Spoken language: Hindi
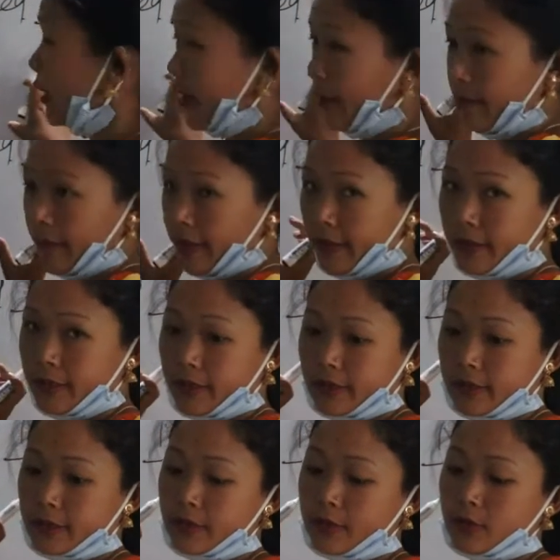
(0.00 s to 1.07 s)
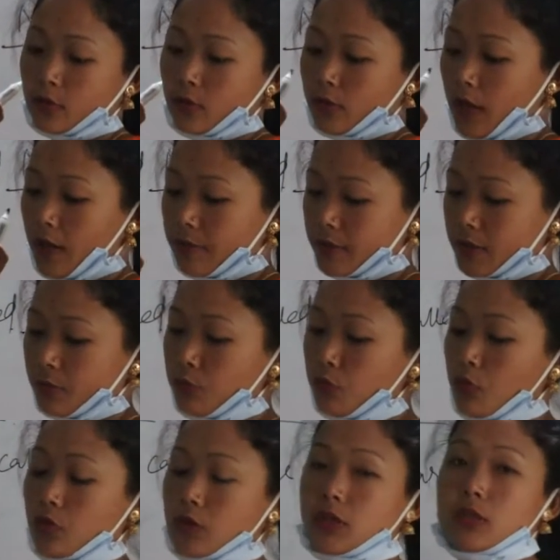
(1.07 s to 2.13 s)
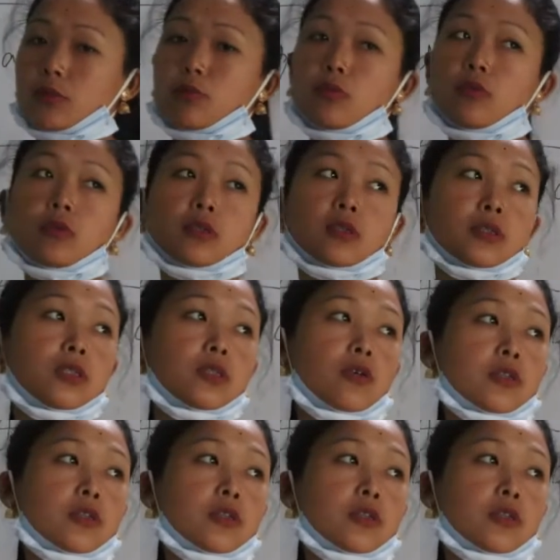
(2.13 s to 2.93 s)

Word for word: नेम है कि नहीं तो नाम से बुक किस बुक